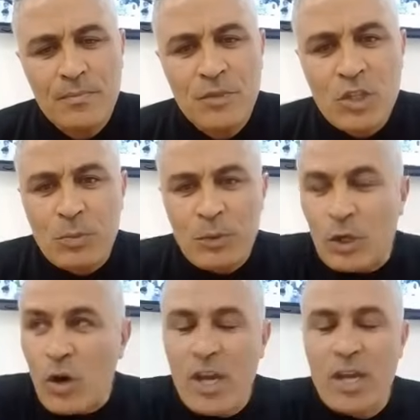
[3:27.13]
نجبد
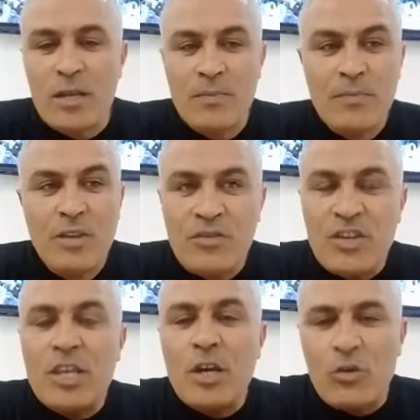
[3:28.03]
روحي
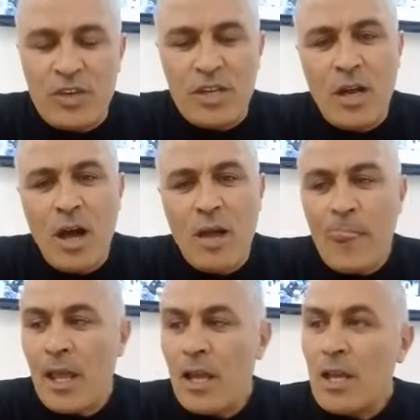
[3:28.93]
فيا وفيا
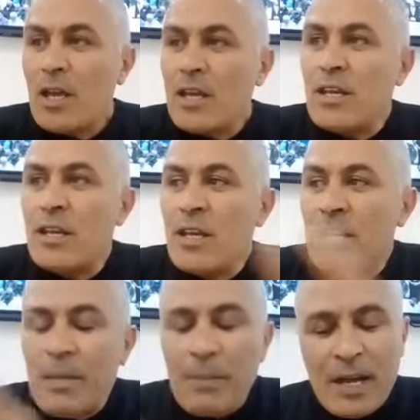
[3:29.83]

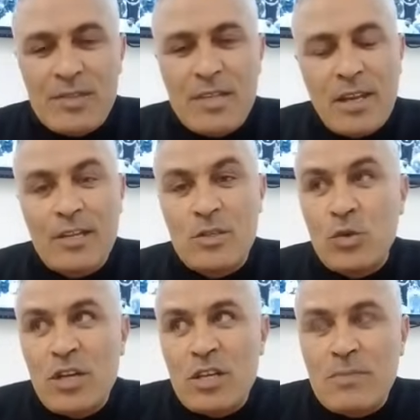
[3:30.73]
نبقى ساكت
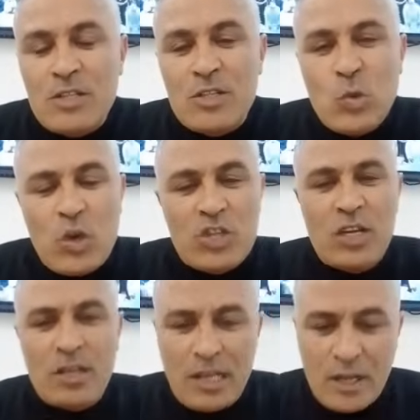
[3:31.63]
والناس ما تسواش
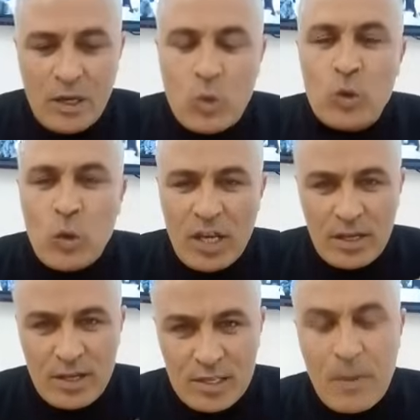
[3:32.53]
انا اللي نولي
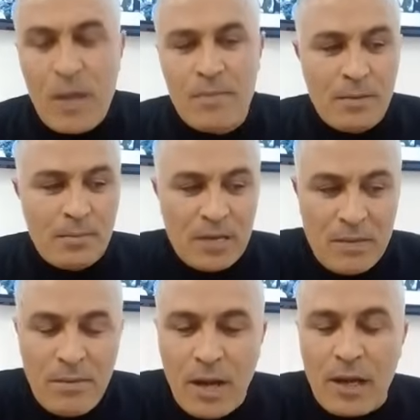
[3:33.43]
انا سبابهم اللي
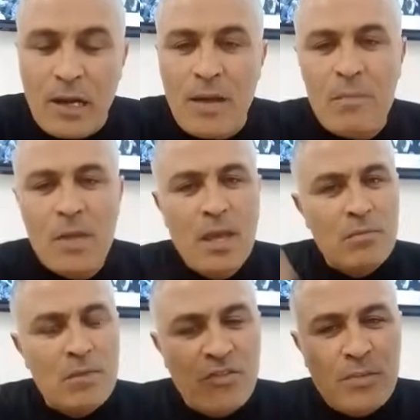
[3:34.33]
معرقلهم
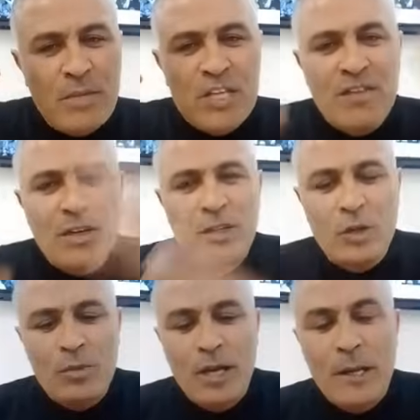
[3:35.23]
ما فهمناش كيفاه
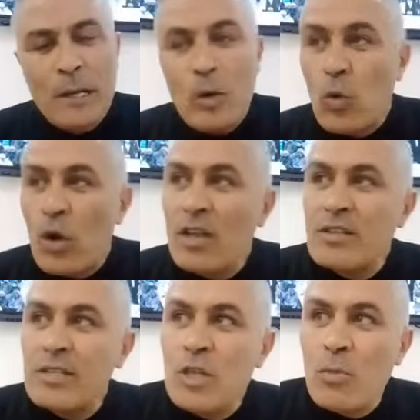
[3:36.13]
نهضروا معاك ولا
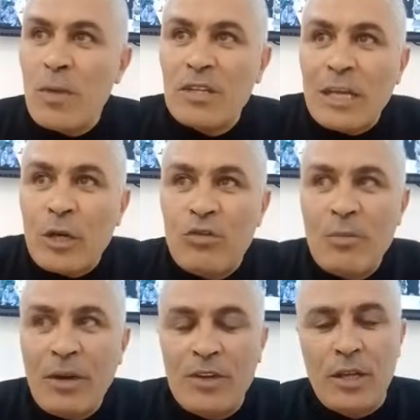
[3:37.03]
تستناو بان ندخلوا في
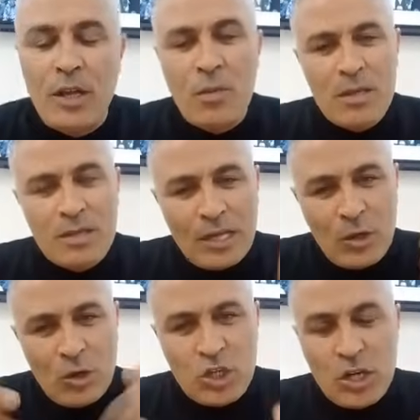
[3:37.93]
بعضنا او ما
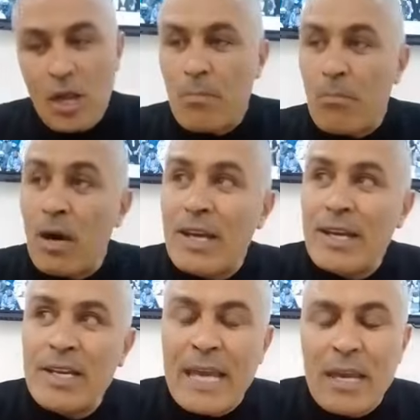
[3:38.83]
ندخلوش
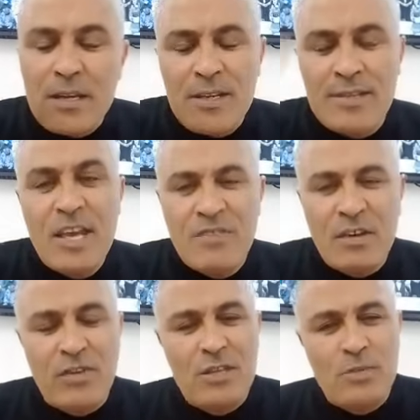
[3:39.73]
مالغري كاين النزاع في
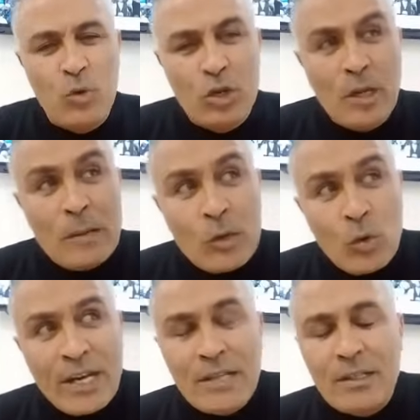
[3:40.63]
الفيسبوك
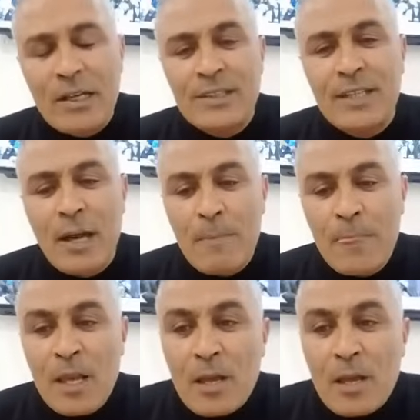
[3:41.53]
وكان الهضره